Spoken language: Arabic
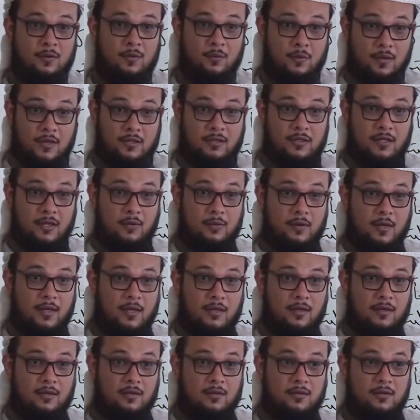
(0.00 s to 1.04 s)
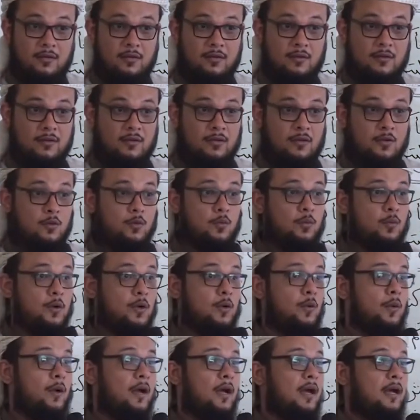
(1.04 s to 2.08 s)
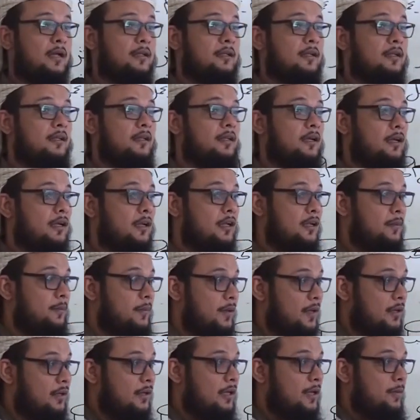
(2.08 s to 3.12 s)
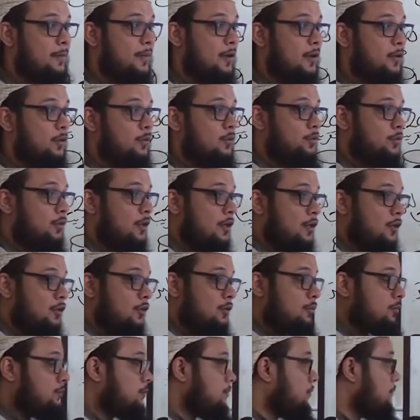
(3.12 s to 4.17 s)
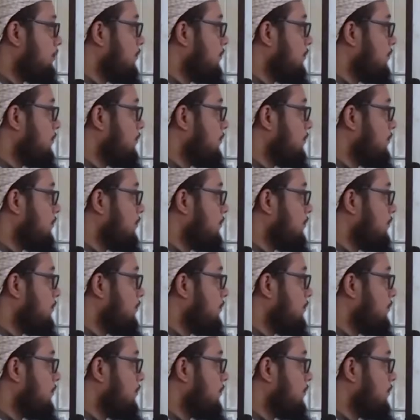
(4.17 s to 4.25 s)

واضح أو لا ويعادل تقريبا كما قلت لكم